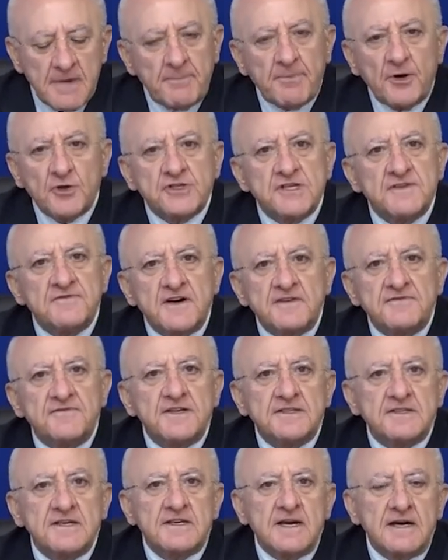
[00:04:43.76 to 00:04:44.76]
Ma poi si fa
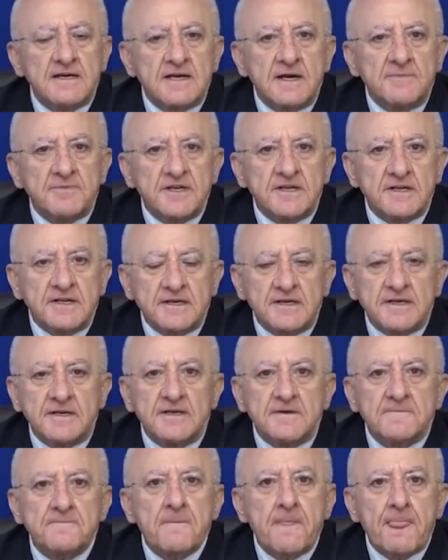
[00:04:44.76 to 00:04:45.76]
fatica a capire
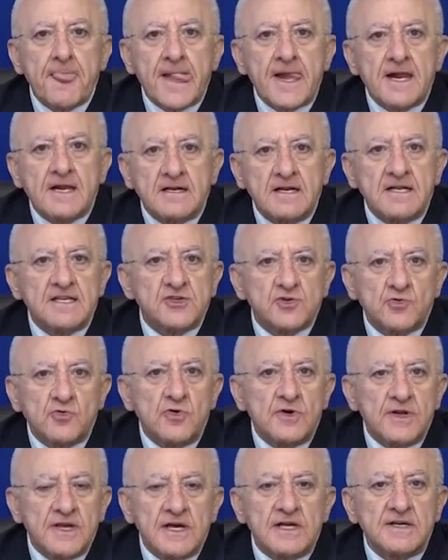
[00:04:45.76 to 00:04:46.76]
che le
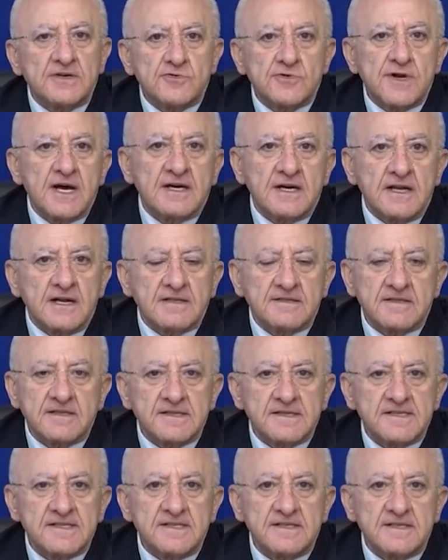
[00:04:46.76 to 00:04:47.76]
scuole hanno una
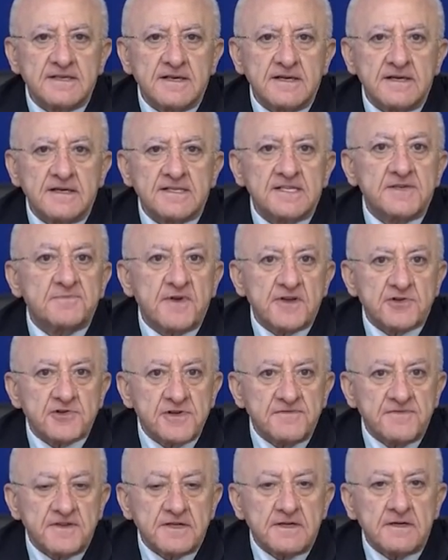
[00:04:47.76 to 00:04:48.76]
caratteristica
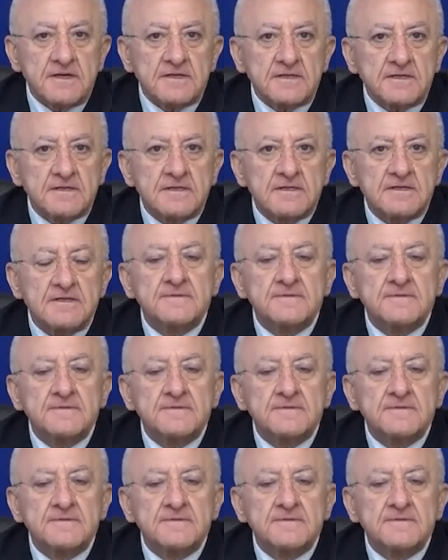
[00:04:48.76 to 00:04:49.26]
specifica.